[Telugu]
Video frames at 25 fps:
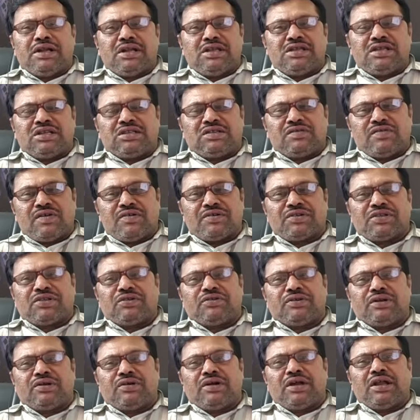ఇంటెలిజెన్స్ వ్యవస్థ
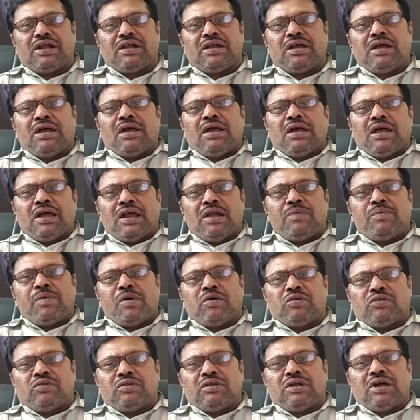కూడా హెల్ప్
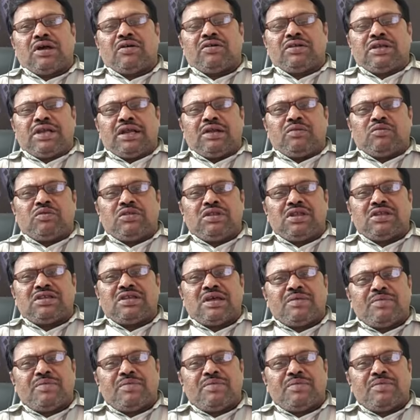అవుతుంది కాబట్టి అది ముందే